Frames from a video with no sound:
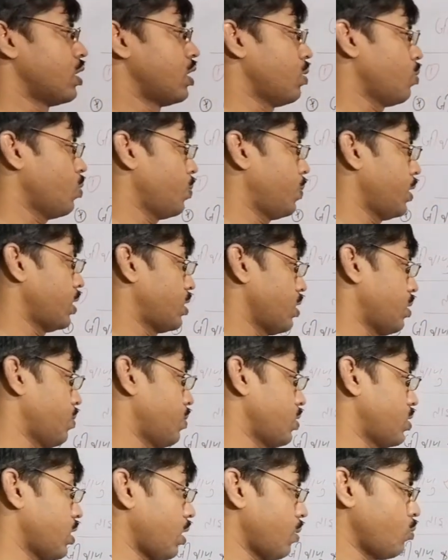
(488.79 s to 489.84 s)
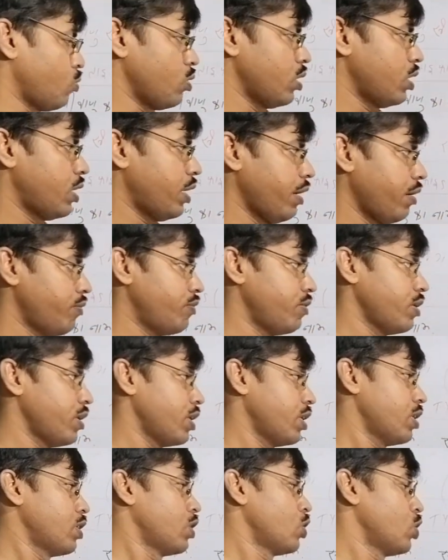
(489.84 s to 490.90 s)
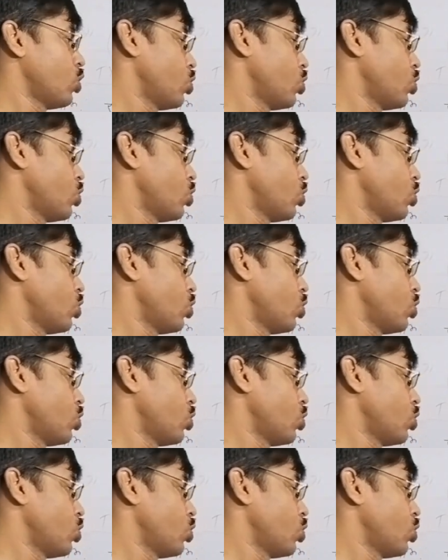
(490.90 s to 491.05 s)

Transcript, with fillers: नेम ऑफ बैक्टीरिया में सालमोला टाइफी है